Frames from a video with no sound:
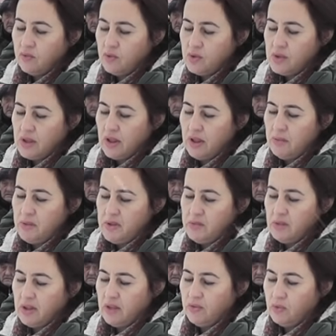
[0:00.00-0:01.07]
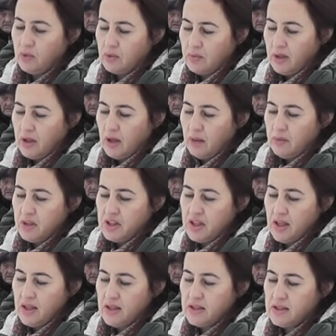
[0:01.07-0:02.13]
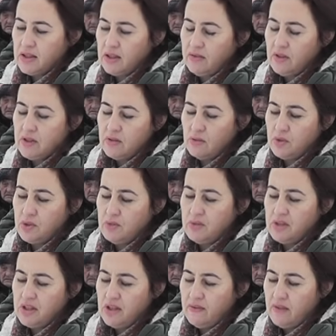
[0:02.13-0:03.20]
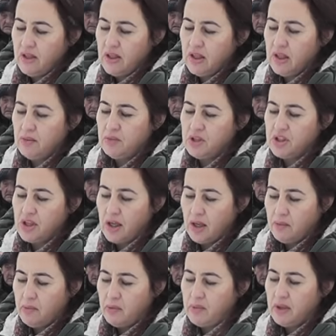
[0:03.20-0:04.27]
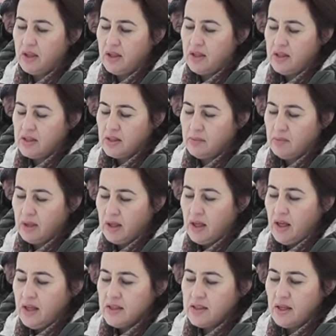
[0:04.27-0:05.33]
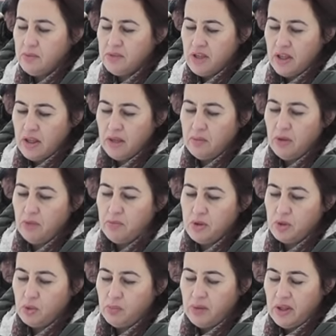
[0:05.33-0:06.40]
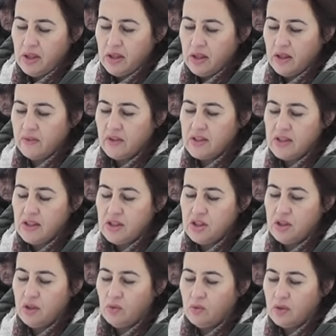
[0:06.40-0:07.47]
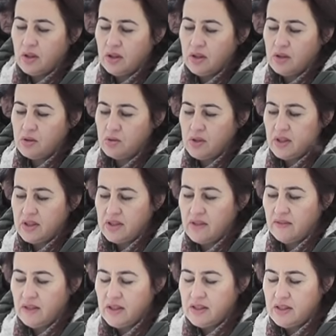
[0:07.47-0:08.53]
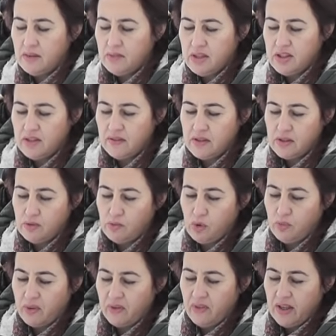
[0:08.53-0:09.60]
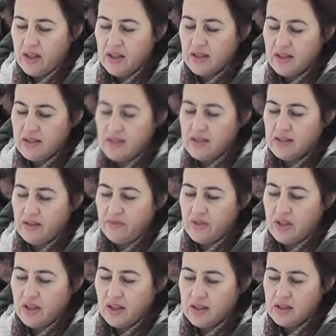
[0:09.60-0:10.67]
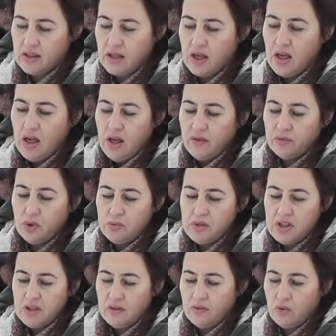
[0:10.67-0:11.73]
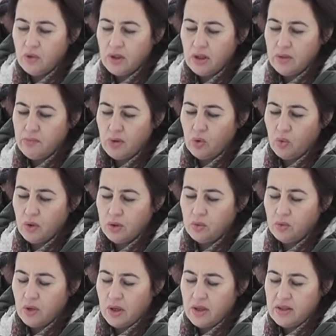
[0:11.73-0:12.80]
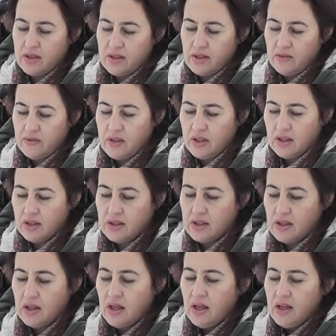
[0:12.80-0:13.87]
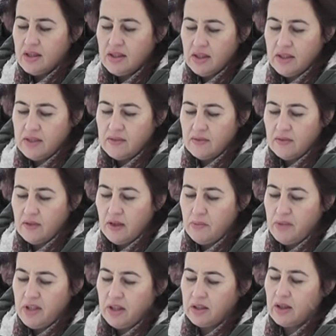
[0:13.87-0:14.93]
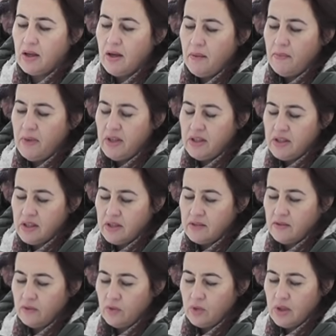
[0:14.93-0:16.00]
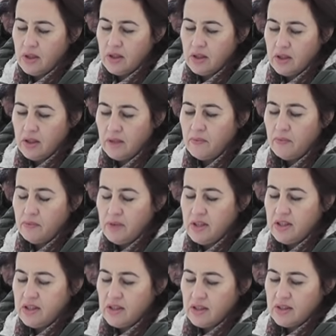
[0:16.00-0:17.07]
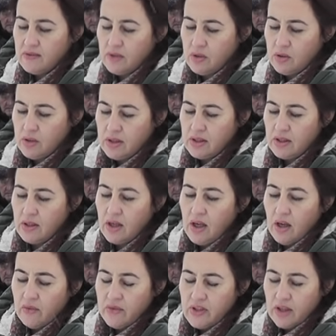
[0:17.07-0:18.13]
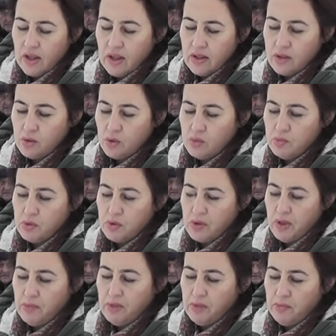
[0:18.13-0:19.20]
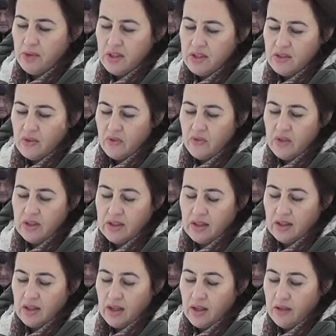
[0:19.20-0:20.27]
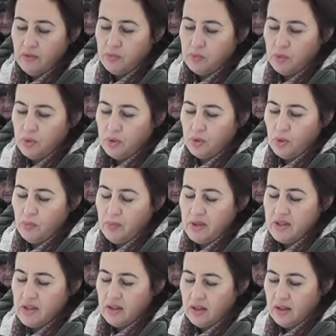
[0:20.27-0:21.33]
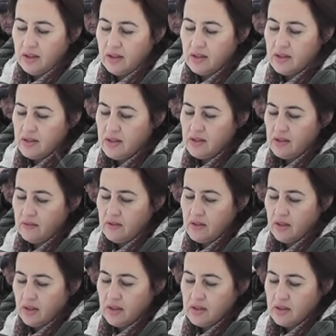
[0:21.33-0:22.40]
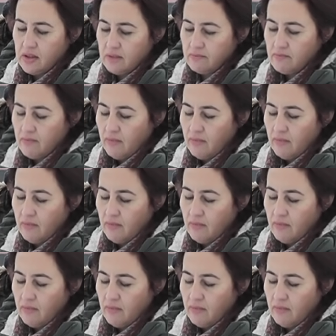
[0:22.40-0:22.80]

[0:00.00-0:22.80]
в устной и письменной формах обращались с соответствующими заявлениями, жалобами, исками, сообщениями о преступлениях в различные органы государственной власти и местного самоуправления Российской Федерации, в том числе в органы прокуратуры Российской Федерации, Следственного комитета, Министерства внутренних дел, Министерства юстиции, Федеральной службы судебных приставов и так далее, вплоть до президента Российской Федерации.